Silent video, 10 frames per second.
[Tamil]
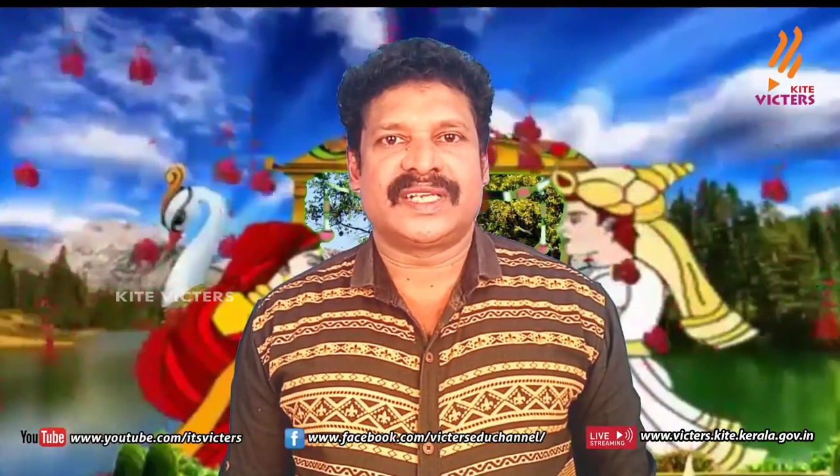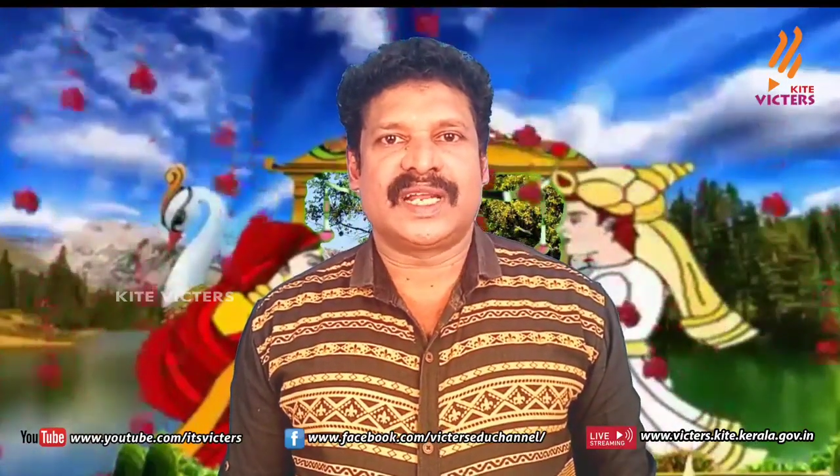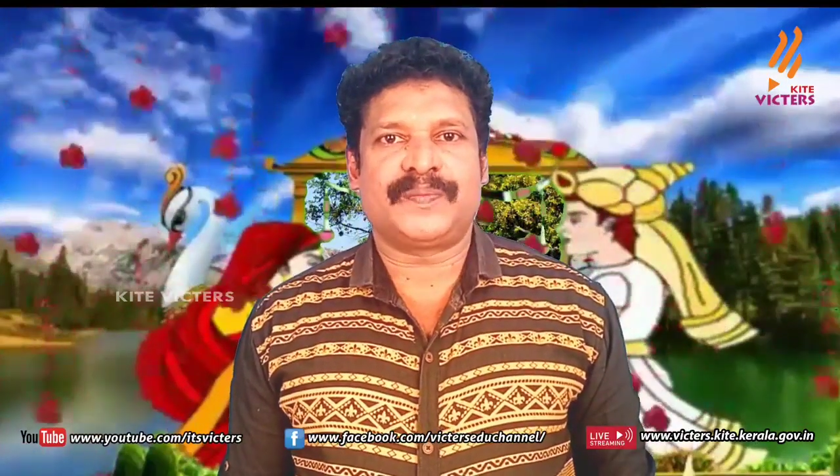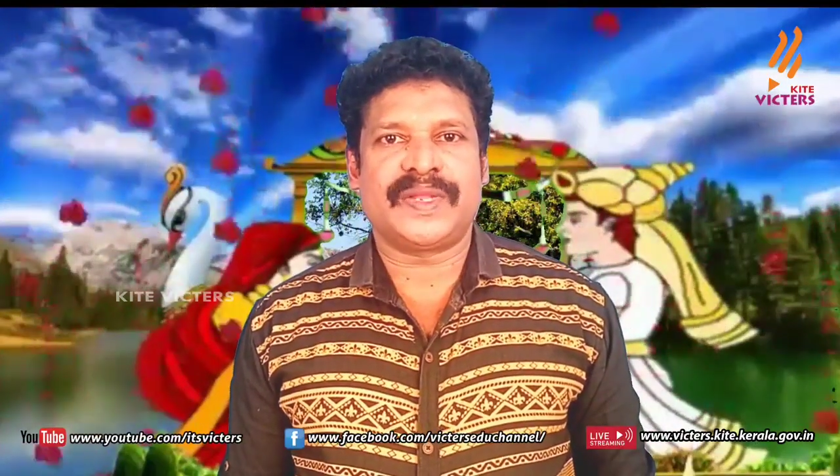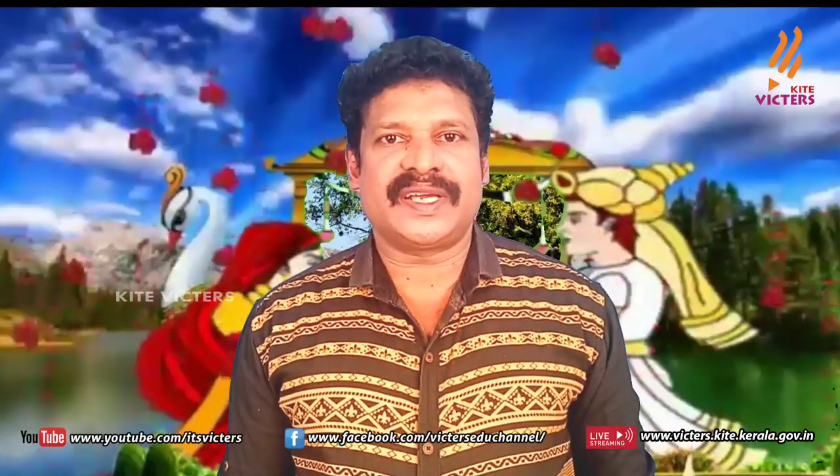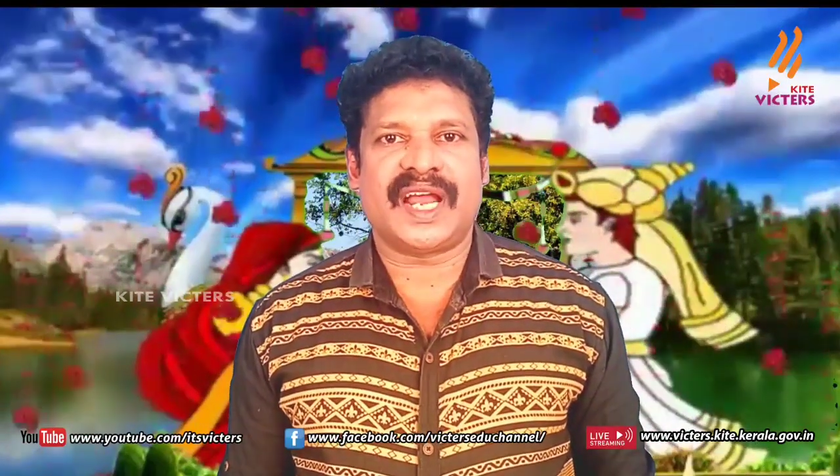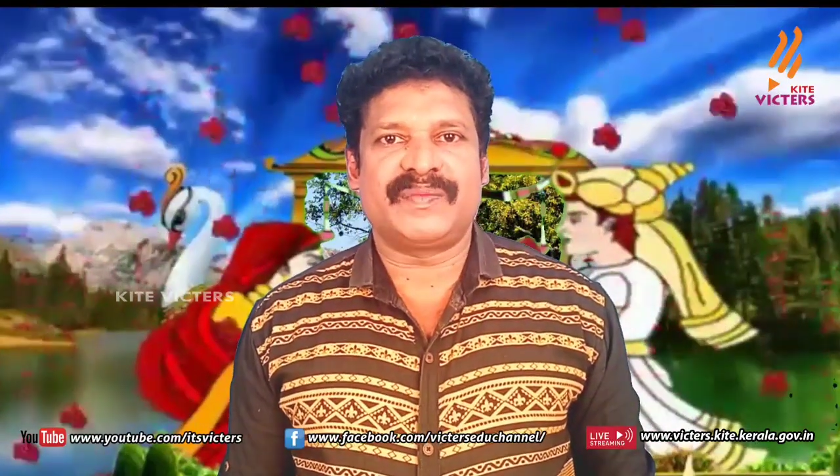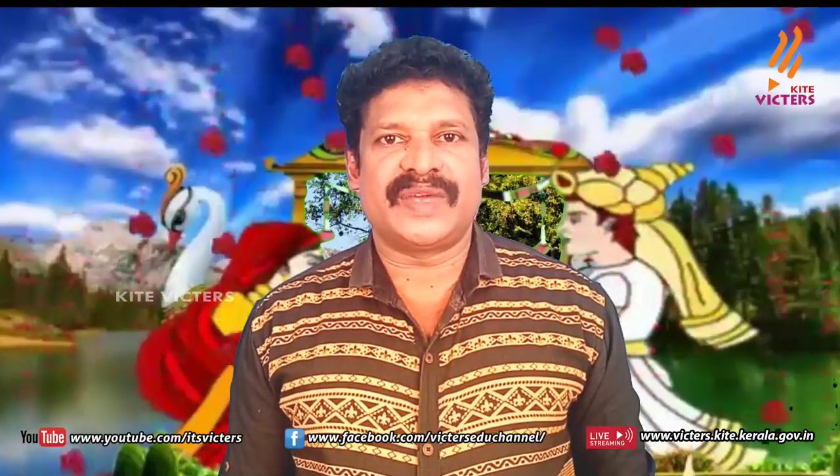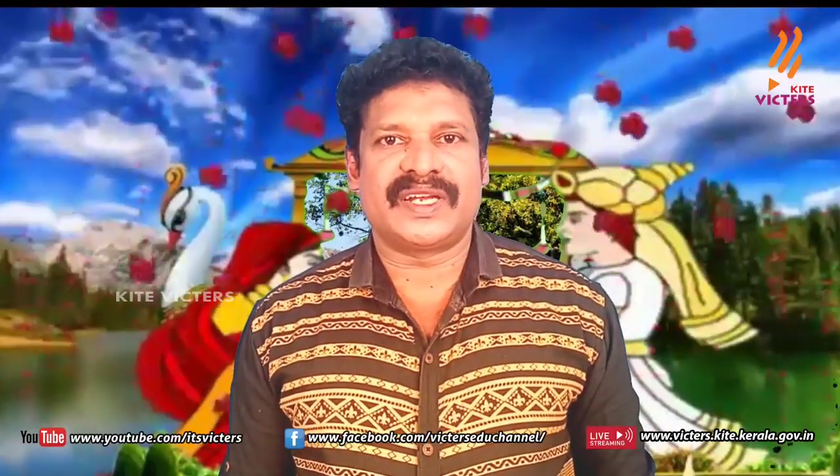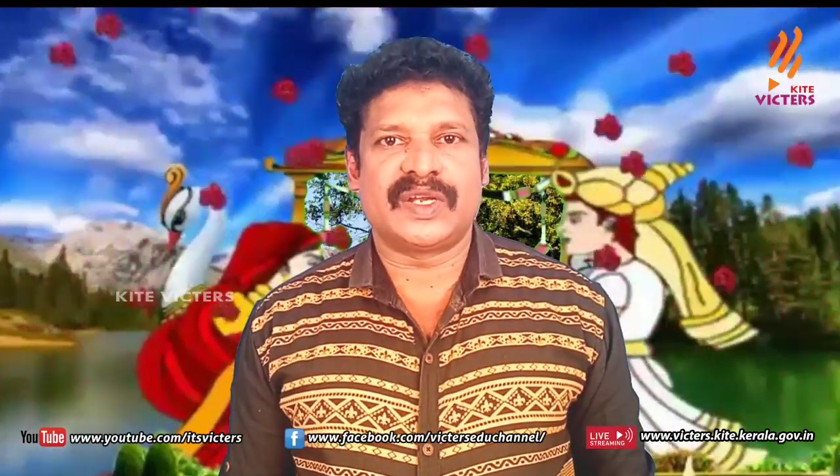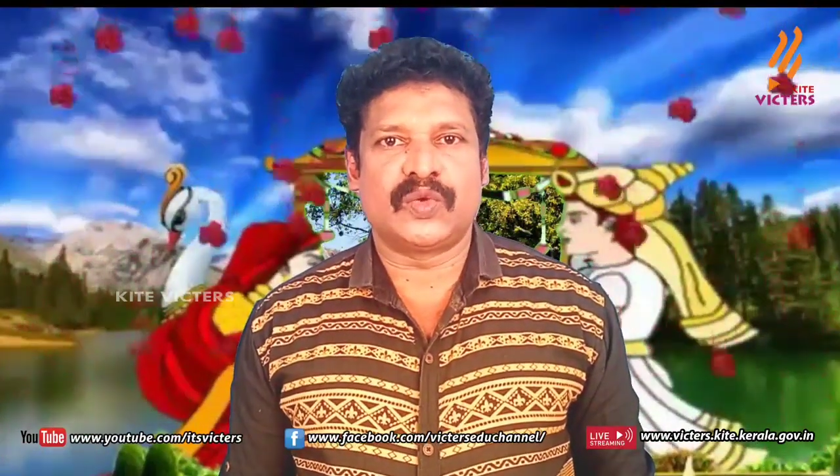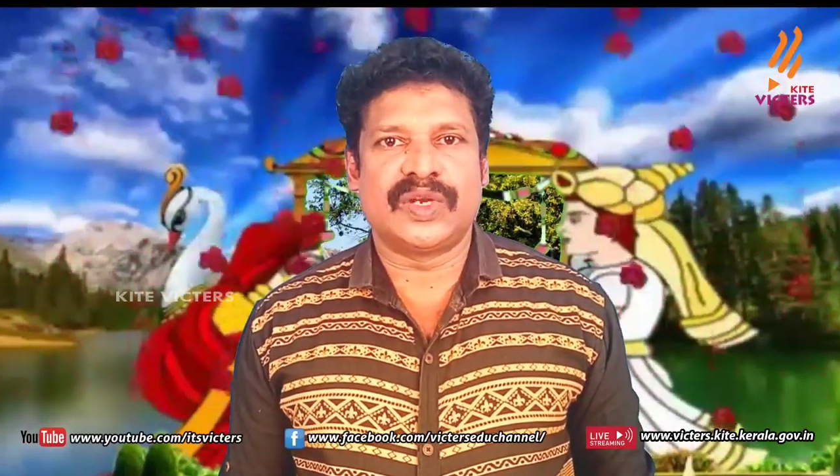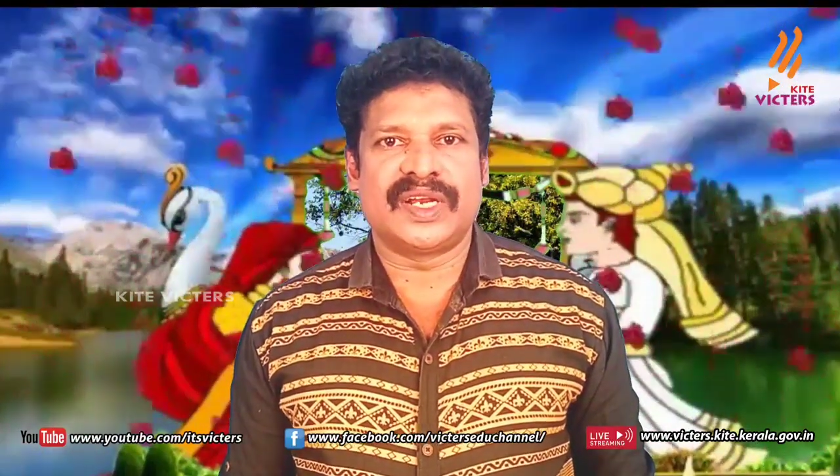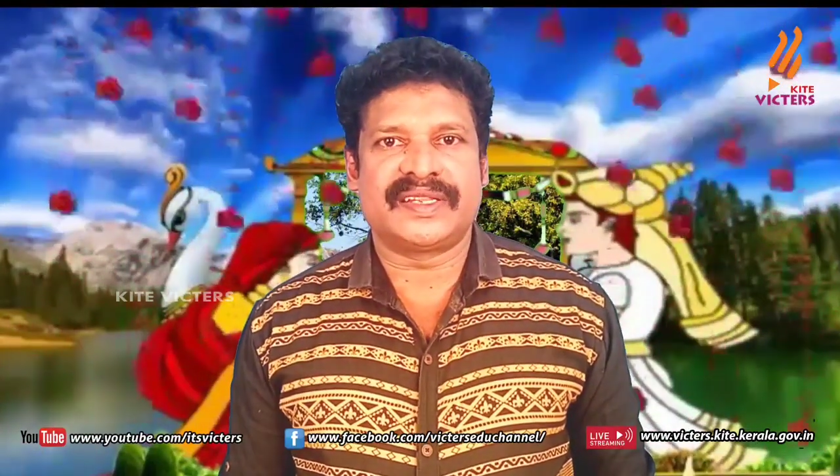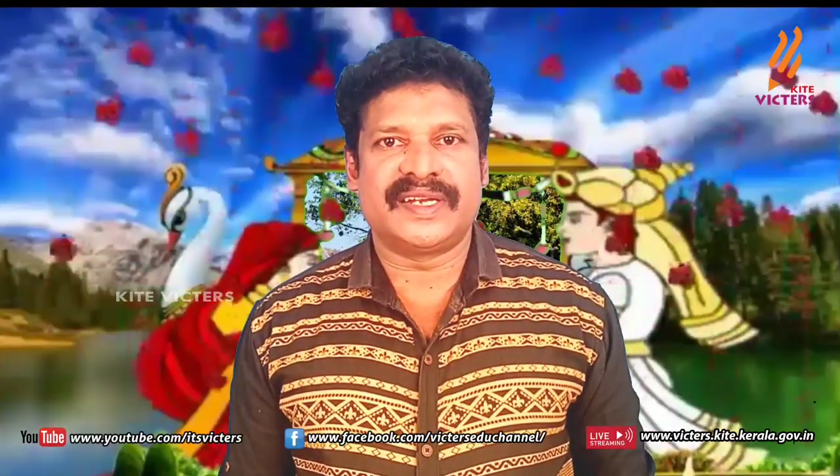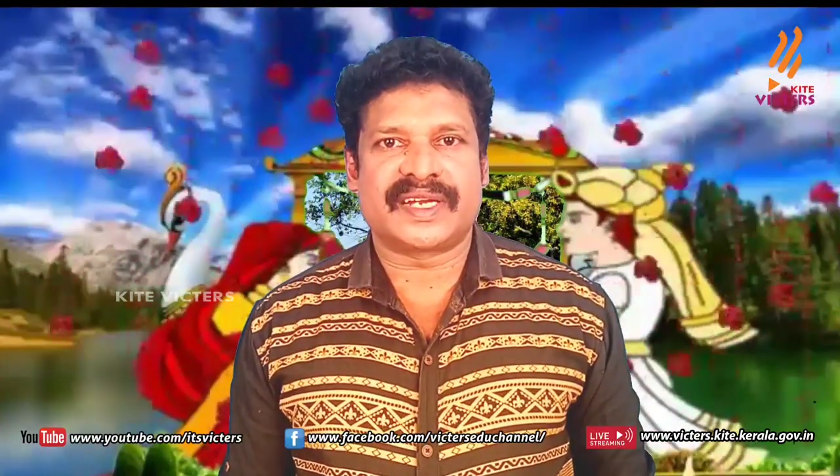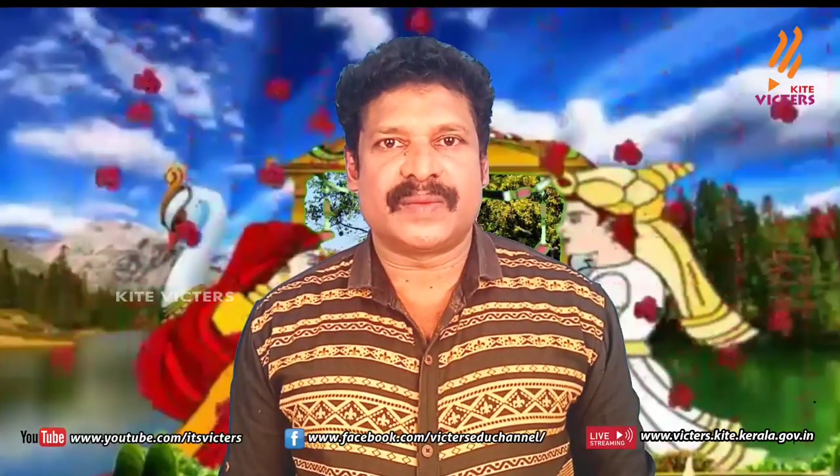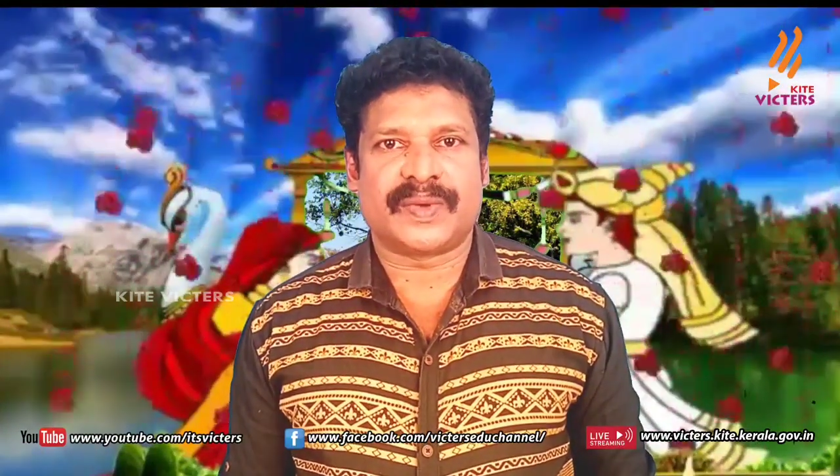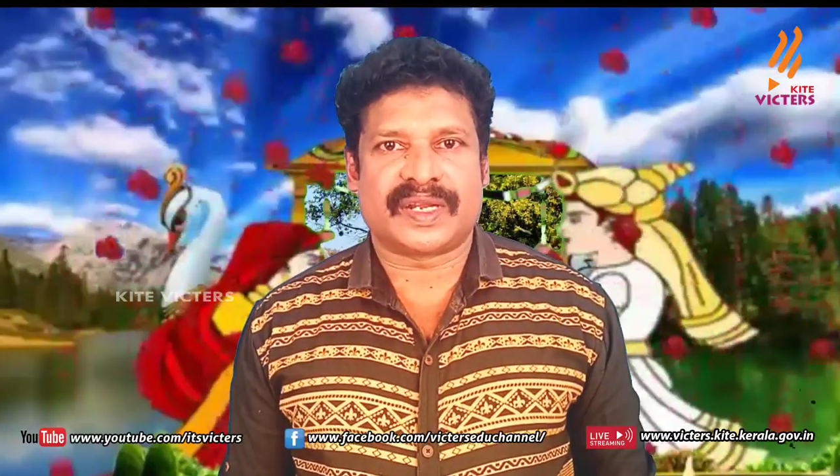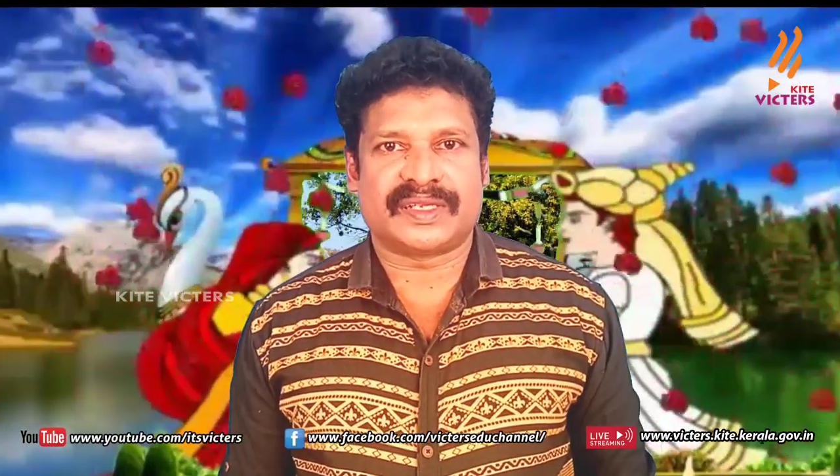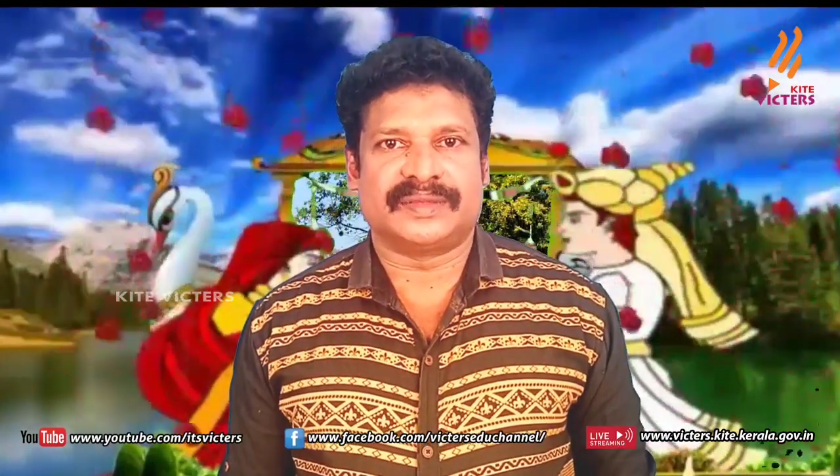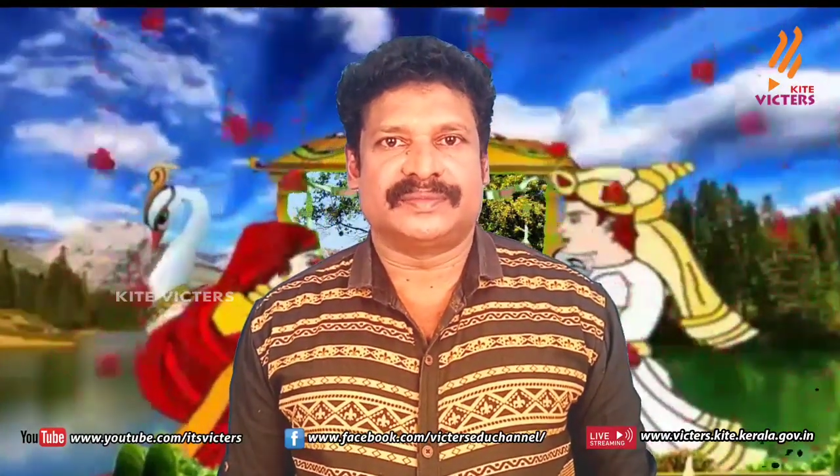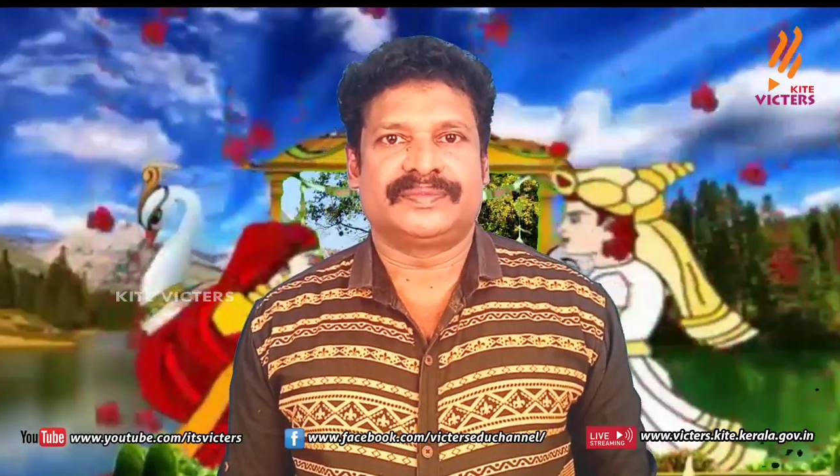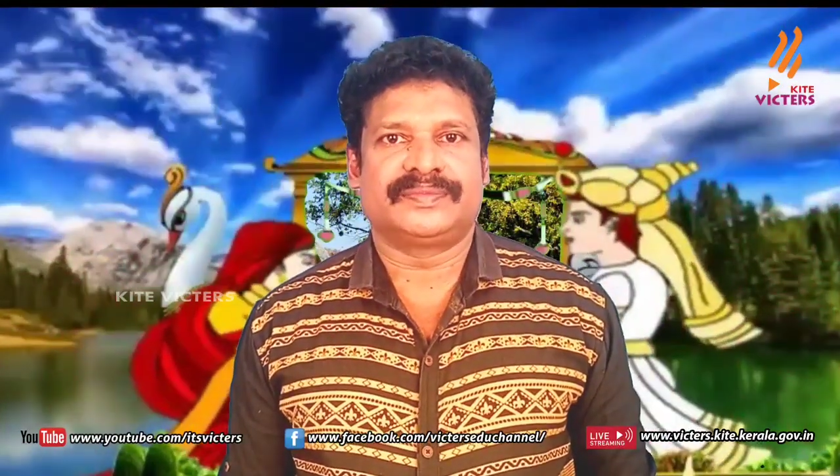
சிலப்பதிகாரம் என்ற நூலிலிருந்து எடுக்கப்பட்டது